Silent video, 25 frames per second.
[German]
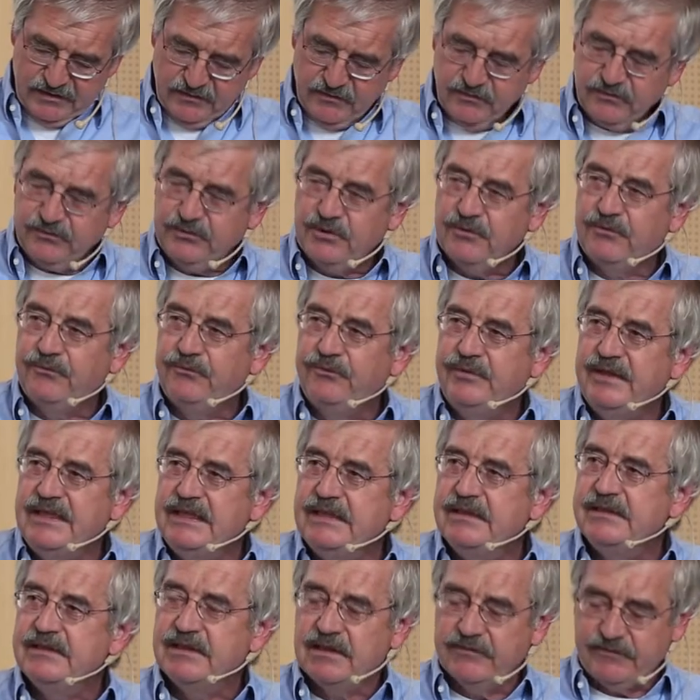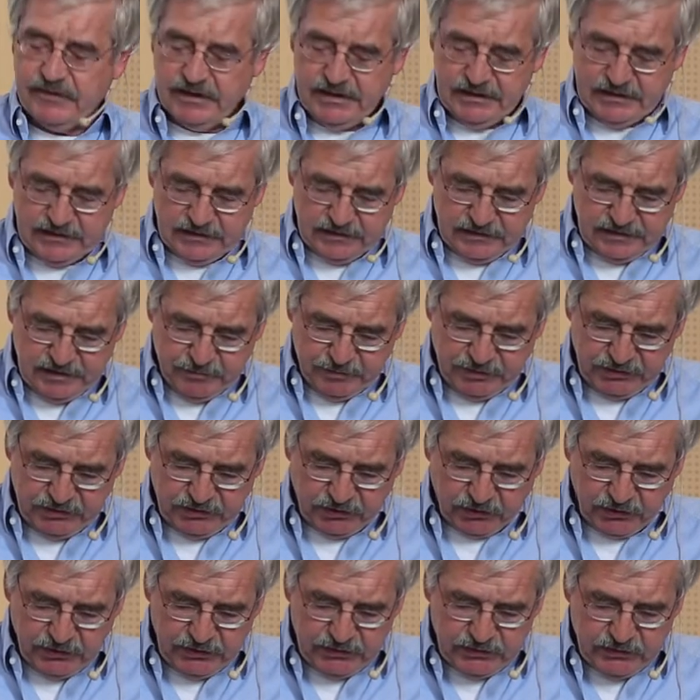für viele in der Welt die
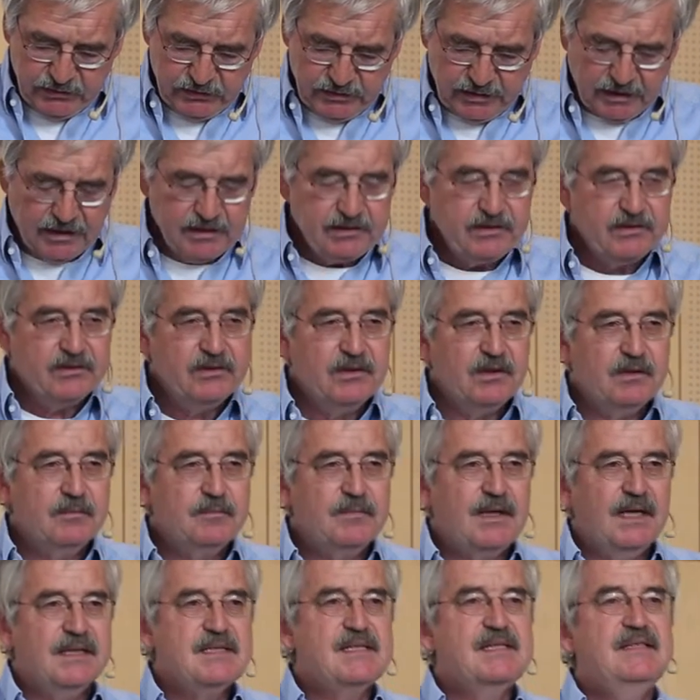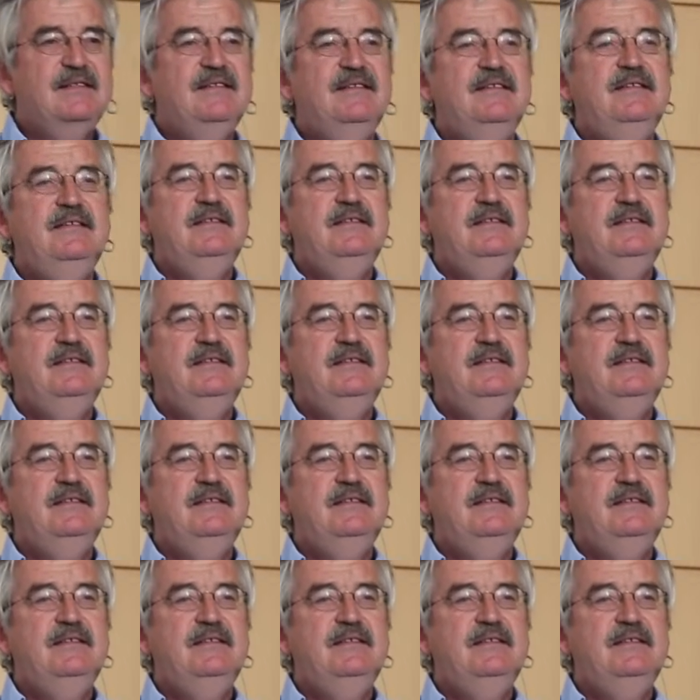Bedeutung angenommen als